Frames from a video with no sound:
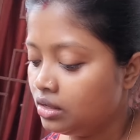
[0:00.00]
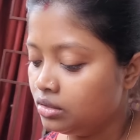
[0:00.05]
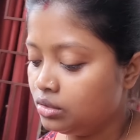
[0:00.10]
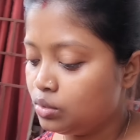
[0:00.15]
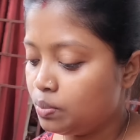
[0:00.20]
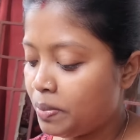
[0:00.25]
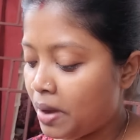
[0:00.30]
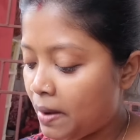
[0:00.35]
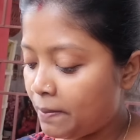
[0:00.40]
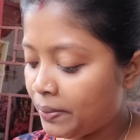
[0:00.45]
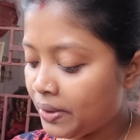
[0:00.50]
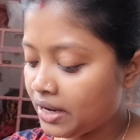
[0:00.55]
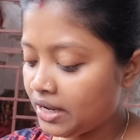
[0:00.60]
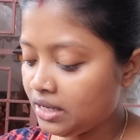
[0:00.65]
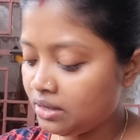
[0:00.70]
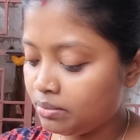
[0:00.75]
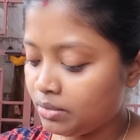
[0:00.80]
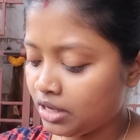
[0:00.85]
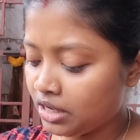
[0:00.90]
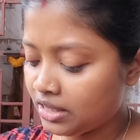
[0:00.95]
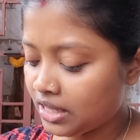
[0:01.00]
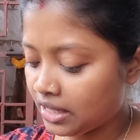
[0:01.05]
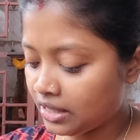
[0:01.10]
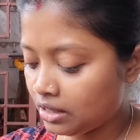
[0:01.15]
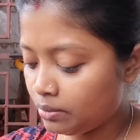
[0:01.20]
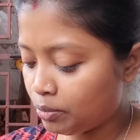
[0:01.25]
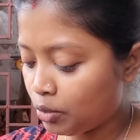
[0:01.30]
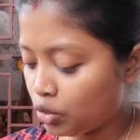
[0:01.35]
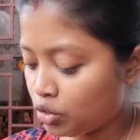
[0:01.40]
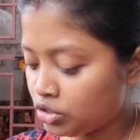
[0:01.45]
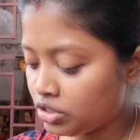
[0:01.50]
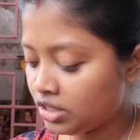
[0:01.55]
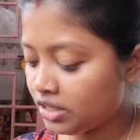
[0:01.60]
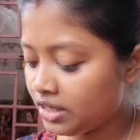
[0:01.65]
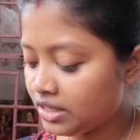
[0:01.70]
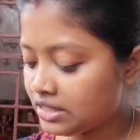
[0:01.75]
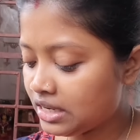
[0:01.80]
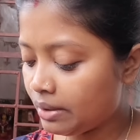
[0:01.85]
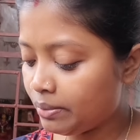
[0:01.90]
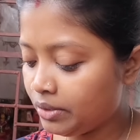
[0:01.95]
তো পাপাই মানে দাদার বড়
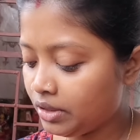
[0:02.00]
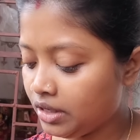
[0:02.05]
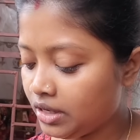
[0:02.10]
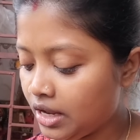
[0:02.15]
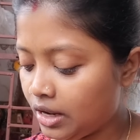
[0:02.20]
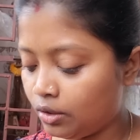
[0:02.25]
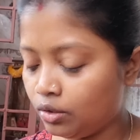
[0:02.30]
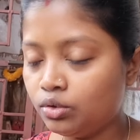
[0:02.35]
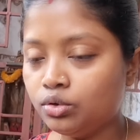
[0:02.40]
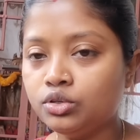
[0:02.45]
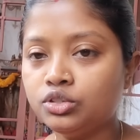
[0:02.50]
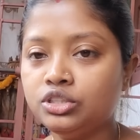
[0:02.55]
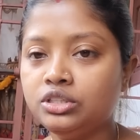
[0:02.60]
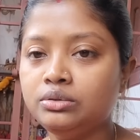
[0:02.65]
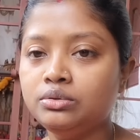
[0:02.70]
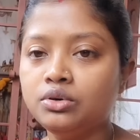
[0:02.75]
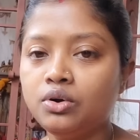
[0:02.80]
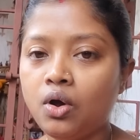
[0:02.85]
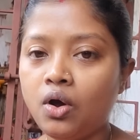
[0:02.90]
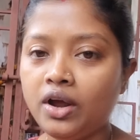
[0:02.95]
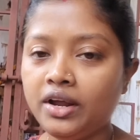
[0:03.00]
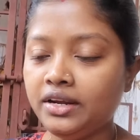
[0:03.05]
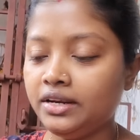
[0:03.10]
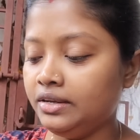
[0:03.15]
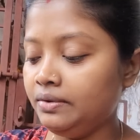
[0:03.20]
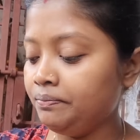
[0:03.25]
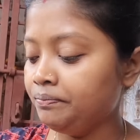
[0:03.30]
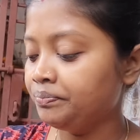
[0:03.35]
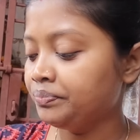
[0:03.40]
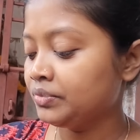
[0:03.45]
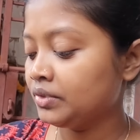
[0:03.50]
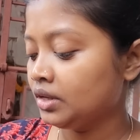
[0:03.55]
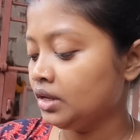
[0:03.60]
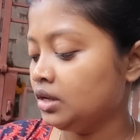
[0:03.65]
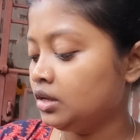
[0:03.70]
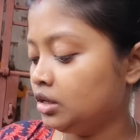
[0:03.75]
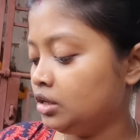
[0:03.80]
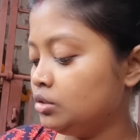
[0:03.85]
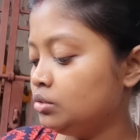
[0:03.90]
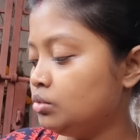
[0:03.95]
ছেলেটা যাবে কিনা এখনও শিউর হয়নি
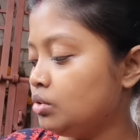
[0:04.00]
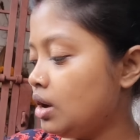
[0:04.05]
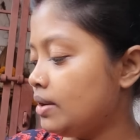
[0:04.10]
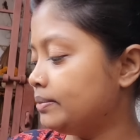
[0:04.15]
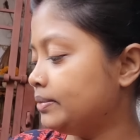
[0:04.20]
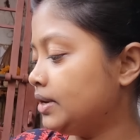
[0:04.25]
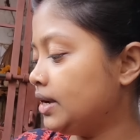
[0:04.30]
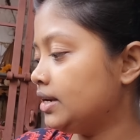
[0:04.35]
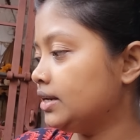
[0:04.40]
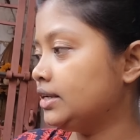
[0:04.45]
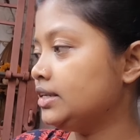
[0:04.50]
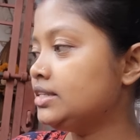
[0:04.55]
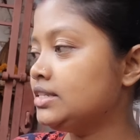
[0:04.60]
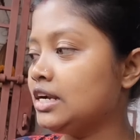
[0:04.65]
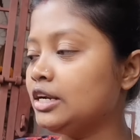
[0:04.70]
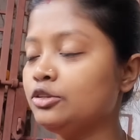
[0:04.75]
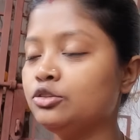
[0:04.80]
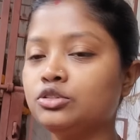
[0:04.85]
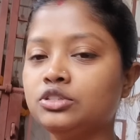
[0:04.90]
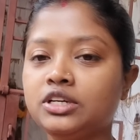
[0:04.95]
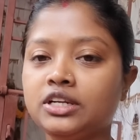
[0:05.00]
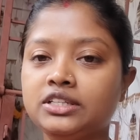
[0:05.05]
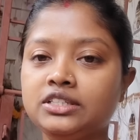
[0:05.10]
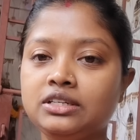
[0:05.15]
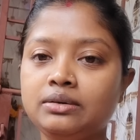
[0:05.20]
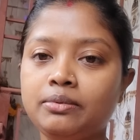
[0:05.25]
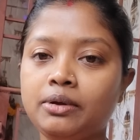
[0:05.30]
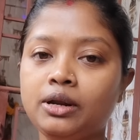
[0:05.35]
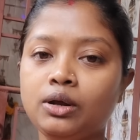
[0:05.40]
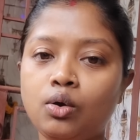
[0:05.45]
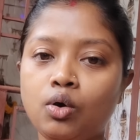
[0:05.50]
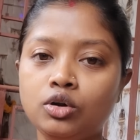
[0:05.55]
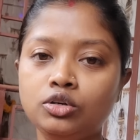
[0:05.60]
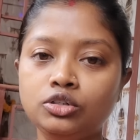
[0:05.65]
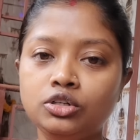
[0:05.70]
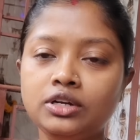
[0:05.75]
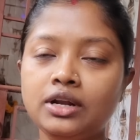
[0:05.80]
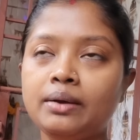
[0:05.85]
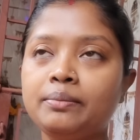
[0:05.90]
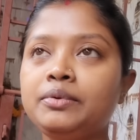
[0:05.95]
কিন্তু আমরা আর কি চারজন যাচ্ছি মানে
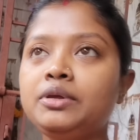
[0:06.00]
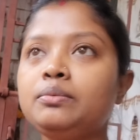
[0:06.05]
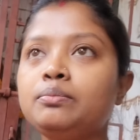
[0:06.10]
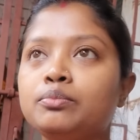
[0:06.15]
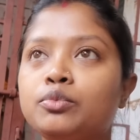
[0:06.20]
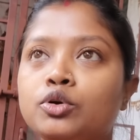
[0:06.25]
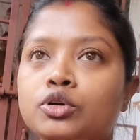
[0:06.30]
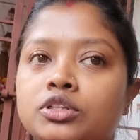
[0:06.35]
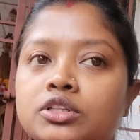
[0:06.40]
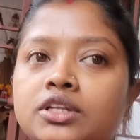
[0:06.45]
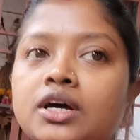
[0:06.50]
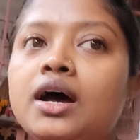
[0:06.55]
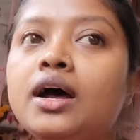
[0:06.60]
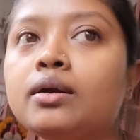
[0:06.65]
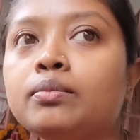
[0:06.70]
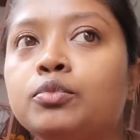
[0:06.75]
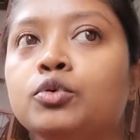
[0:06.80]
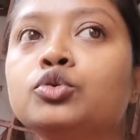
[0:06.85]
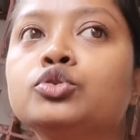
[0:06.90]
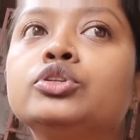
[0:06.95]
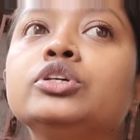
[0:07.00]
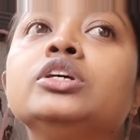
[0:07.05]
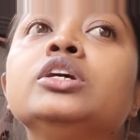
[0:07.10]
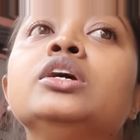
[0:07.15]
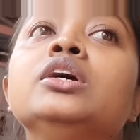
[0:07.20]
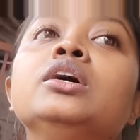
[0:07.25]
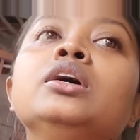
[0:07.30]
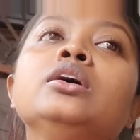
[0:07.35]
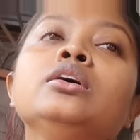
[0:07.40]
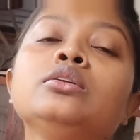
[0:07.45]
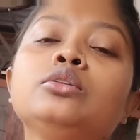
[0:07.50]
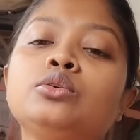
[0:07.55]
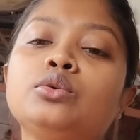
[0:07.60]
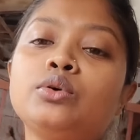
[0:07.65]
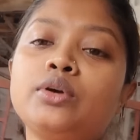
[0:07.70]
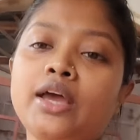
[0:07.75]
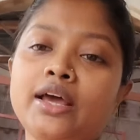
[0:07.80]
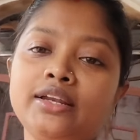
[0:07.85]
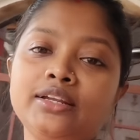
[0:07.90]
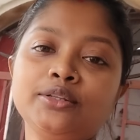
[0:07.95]
কল্লোল আমি বড়দা আর বৌদি তো
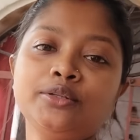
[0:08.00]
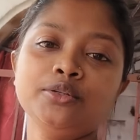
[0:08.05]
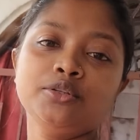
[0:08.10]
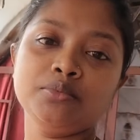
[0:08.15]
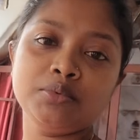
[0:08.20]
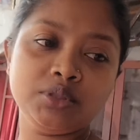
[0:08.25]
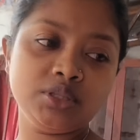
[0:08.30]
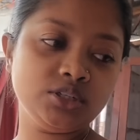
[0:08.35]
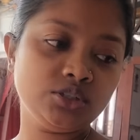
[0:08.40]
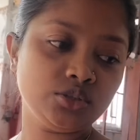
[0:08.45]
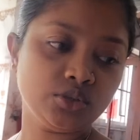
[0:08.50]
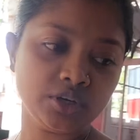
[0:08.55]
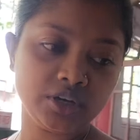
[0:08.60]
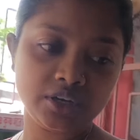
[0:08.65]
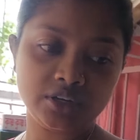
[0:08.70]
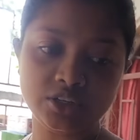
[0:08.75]
গেলে তো তোমাদের সঙ্গে